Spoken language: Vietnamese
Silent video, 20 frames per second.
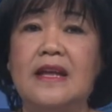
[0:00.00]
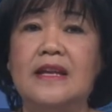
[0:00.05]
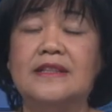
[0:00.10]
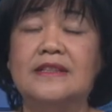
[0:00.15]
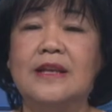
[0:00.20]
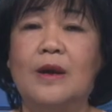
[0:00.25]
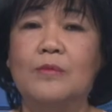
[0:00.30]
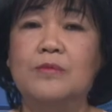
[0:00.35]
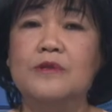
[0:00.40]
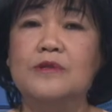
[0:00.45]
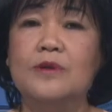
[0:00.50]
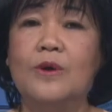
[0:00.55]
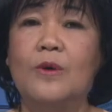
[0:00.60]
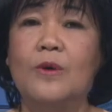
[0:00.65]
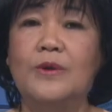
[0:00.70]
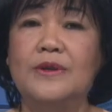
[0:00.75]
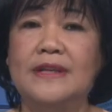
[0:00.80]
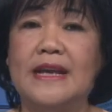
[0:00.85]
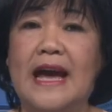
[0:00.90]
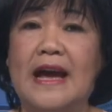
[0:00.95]
Tổng
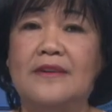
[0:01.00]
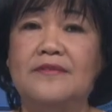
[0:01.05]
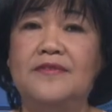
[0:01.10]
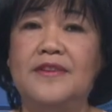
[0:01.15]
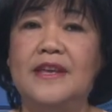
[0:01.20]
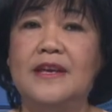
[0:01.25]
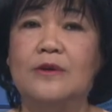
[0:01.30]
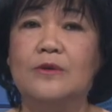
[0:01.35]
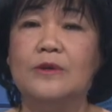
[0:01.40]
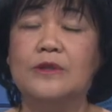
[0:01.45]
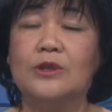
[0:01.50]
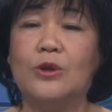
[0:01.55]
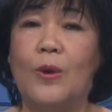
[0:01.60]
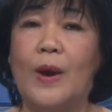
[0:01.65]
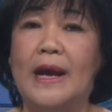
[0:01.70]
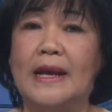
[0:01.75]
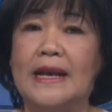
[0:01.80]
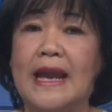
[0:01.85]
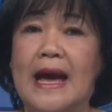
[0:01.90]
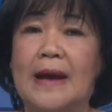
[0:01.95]
số đảng viên của
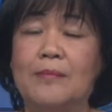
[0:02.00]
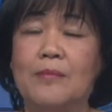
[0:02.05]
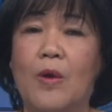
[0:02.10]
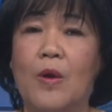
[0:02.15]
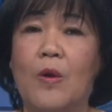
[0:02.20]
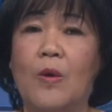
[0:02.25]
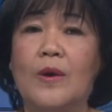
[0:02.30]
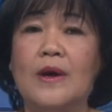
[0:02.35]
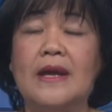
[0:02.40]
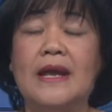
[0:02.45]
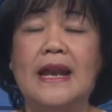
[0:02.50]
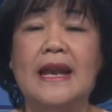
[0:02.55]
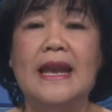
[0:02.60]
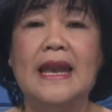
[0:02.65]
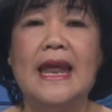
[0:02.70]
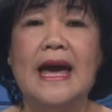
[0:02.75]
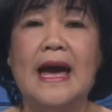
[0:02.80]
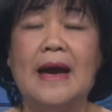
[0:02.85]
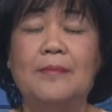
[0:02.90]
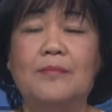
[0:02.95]
toàn đảng bộ
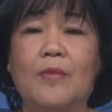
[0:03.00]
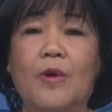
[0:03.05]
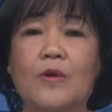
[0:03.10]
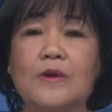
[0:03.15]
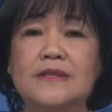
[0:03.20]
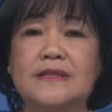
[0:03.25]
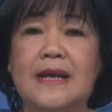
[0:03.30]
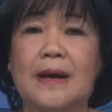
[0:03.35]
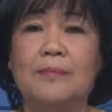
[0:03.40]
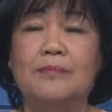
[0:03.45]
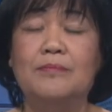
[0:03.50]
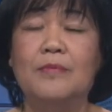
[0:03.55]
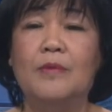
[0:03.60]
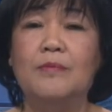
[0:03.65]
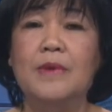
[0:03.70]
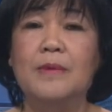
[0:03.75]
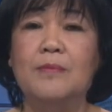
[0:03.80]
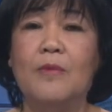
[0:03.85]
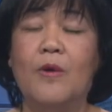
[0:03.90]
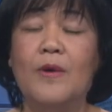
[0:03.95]
là
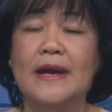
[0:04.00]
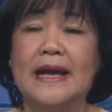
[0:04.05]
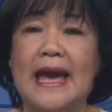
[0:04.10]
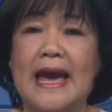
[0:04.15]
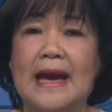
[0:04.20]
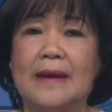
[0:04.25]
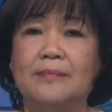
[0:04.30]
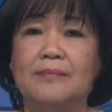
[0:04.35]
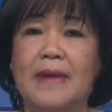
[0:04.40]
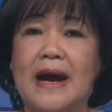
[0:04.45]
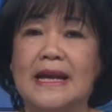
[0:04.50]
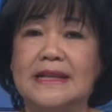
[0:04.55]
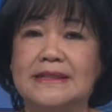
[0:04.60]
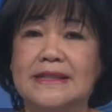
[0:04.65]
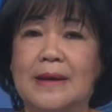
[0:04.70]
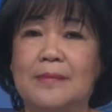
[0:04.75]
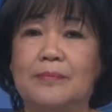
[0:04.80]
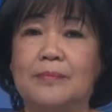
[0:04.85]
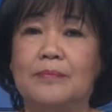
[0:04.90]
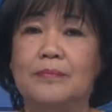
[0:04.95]

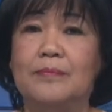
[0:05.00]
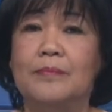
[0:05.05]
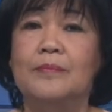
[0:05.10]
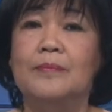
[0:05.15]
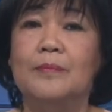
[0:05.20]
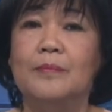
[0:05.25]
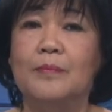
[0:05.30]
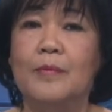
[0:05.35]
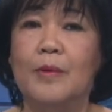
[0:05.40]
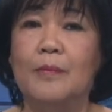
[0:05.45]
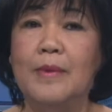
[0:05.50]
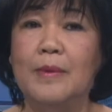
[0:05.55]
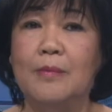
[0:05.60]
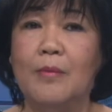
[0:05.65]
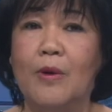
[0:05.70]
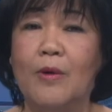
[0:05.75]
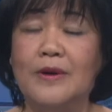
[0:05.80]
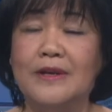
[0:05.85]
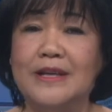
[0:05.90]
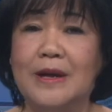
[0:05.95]

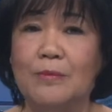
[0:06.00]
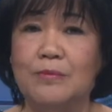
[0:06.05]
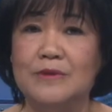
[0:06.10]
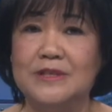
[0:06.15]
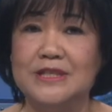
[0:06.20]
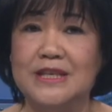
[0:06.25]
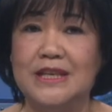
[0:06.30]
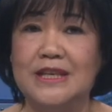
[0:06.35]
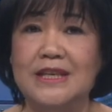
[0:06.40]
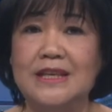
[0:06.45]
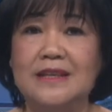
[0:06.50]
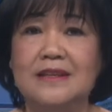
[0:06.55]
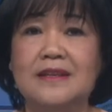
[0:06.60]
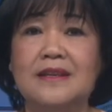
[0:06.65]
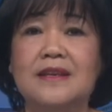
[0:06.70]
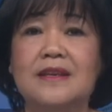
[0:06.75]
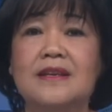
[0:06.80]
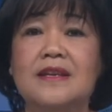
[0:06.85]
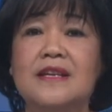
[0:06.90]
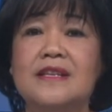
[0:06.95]
441.341 đồng chí,
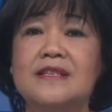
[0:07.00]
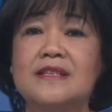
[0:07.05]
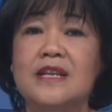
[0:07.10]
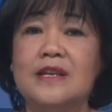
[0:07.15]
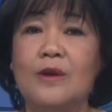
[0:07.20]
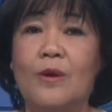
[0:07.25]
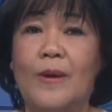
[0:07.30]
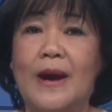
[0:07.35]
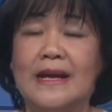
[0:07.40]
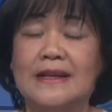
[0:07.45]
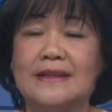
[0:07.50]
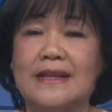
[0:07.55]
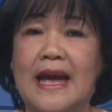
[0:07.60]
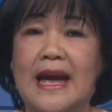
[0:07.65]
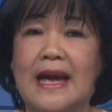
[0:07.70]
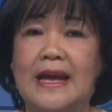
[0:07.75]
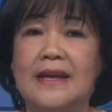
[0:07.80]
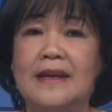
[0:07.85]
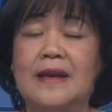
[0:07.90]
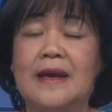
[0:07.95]
sinh hoạt
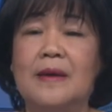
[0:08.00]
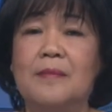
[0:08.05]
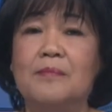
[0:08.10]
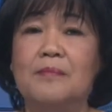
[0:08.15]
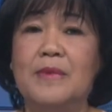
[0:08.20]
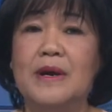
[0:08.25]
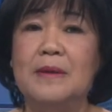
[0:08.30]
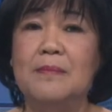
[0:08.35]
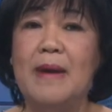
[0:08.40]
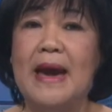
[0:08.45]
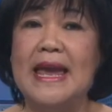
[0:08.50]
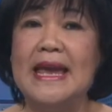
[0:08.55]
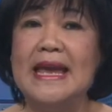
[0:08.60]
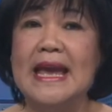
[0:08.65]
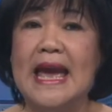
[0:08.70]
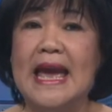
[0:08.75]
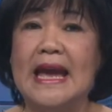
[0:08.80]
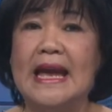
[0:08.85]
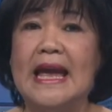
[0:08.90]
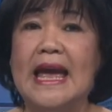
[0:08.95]
tại
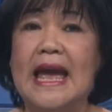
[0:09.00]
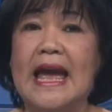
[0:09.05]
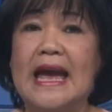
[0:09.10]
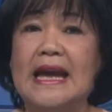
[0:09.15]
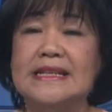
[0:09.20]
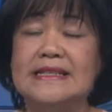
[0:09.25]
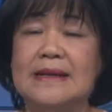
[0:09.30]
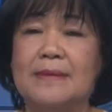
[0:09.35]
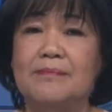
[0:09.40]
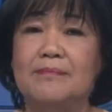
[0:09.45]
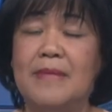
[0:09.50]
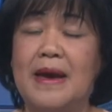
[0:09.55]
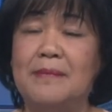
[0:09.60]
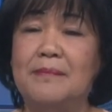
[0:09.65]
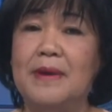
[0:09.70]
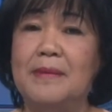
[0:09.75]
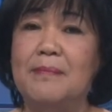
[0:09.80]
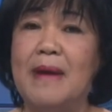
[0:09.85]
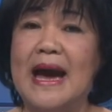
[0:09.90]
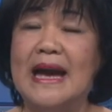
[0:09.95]

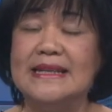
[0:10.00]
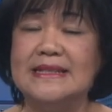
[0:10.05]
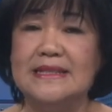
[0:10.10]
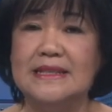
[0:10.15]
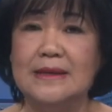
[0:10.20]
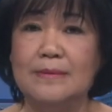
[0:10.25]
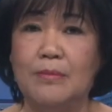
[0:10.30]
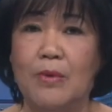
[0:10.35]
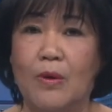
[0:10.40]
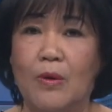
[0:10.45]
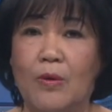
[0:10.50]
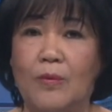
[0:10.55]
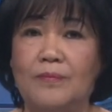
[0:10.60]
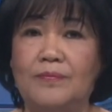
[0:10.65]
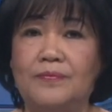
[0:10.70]
17.273 chi bộ.